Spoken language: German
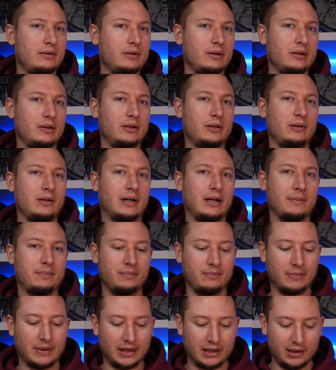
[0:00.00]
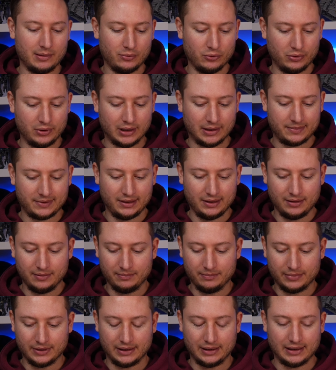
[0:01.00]
äh, gerade ein Angebot gab es die
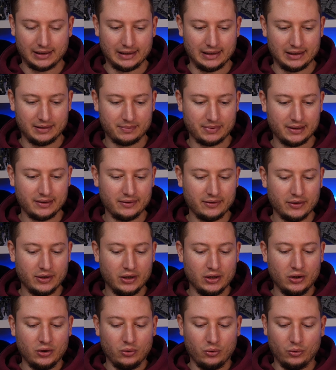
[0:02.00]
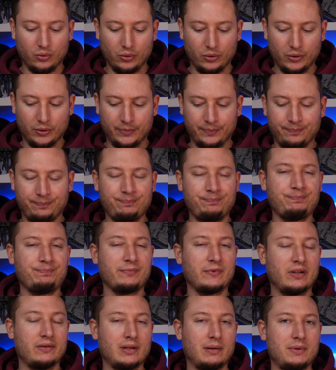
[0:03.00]
bei AliExpress. Um, ähm,
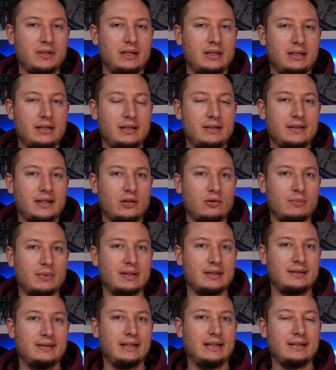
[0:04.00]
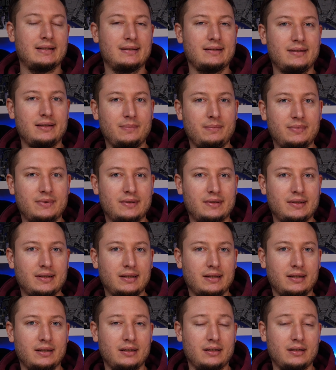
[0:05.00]
was habe ich hier? Die Setnummer
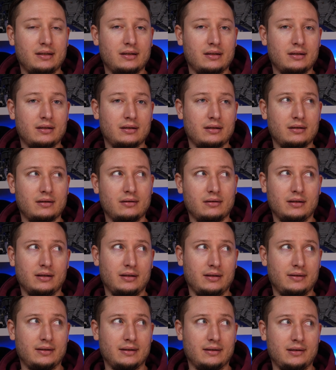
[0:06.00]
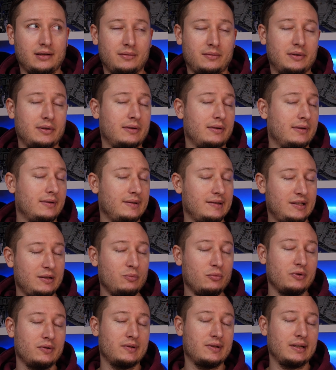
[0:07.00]
76, nee, nicht 76,
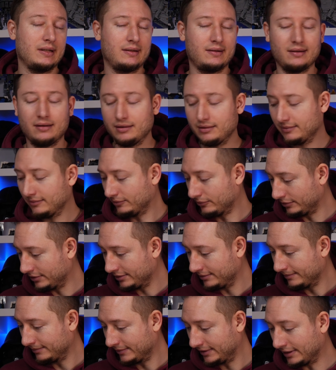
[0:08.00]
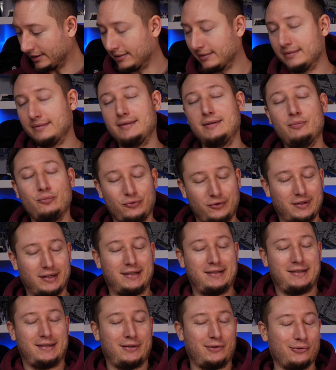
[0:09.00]
67, oder? Ja,
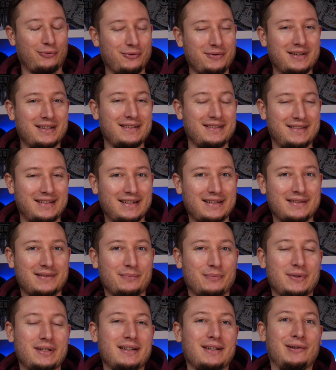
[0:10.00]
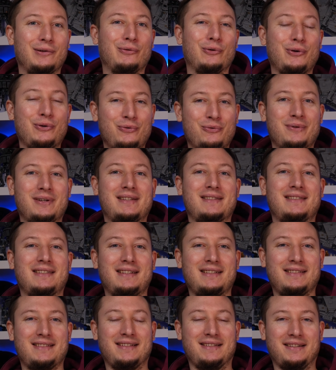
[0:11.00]
6706 mit
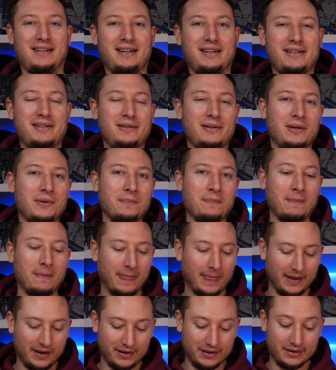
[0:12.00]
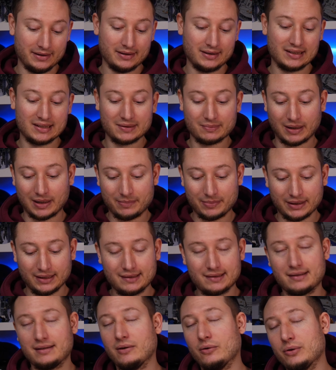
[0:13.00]
960 Teilen. Äh, zwei
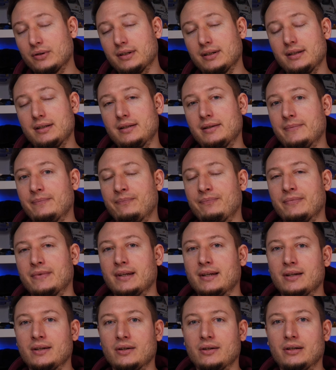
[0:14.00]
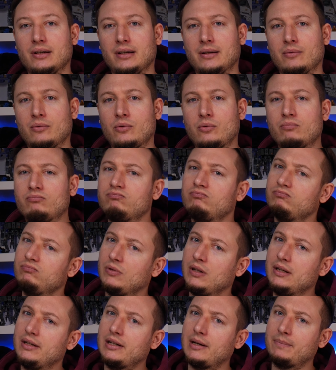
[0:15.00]
Prints sind auch drinne. Äh,
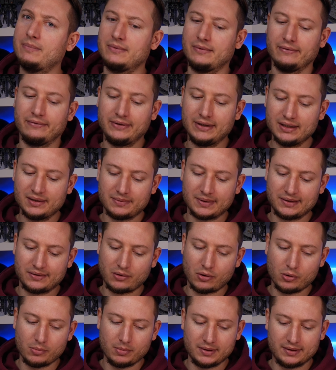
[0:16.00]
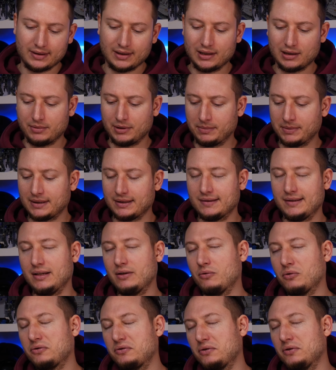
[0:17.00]
ich habe 24 Euro bezahlt, aber ich habe gesehen,
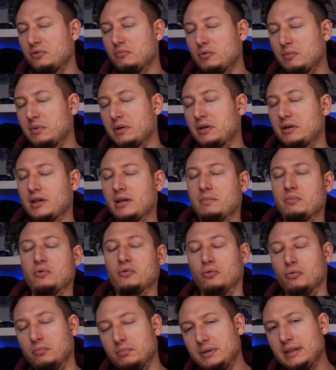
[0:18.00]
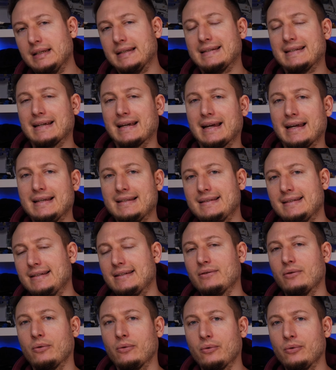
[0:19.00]
kostet im Moment knapp um die
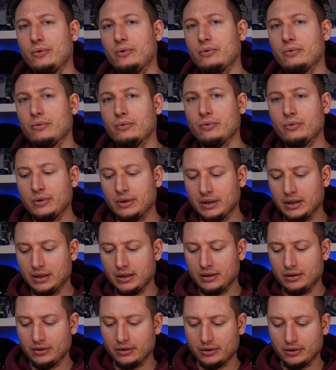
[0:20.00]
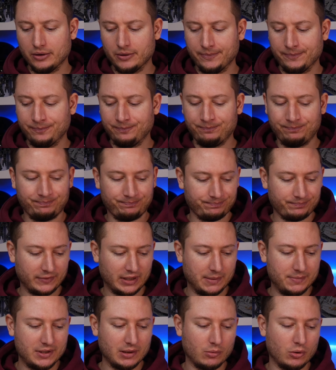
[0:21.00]
30 Euro. Ähm,
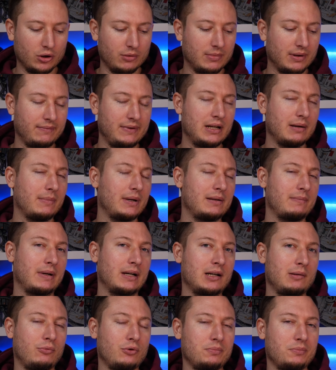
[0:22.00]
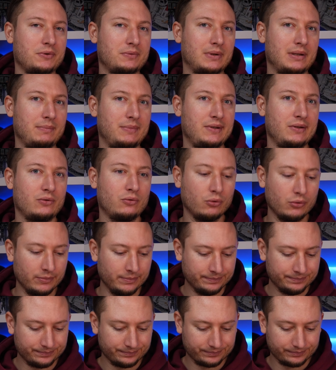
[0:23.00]
Gibt es aber auch mal wieder mal im Angebot, muss man halt ein bisschen gucken.